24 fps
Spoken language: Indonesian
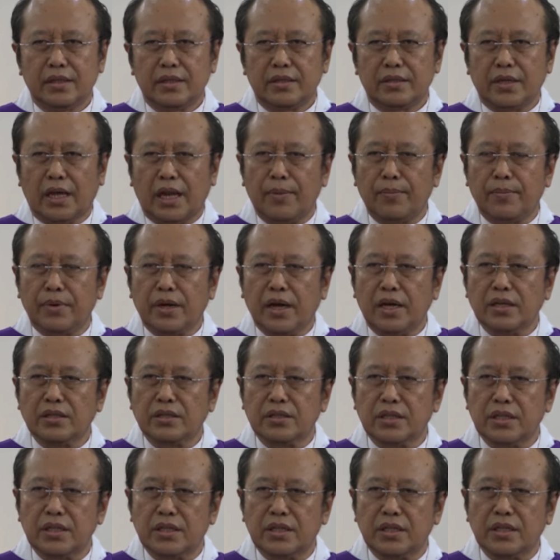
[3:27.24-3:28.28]
dalam
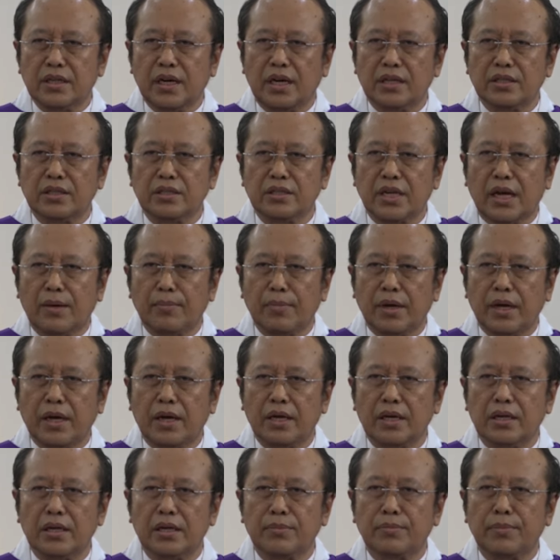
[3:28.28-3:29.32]
kasih dengan
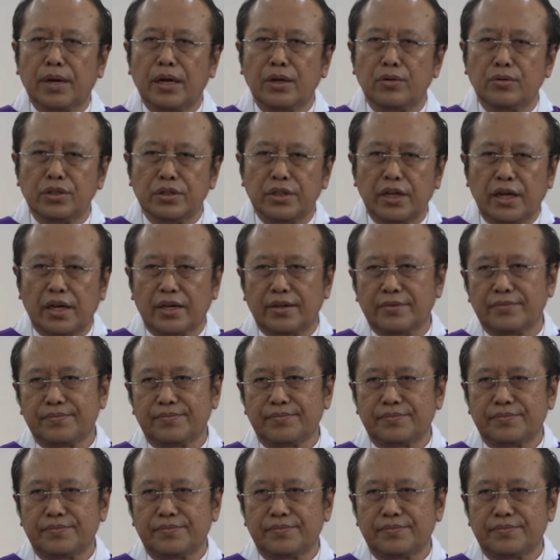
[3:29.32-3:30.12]
sesama manusia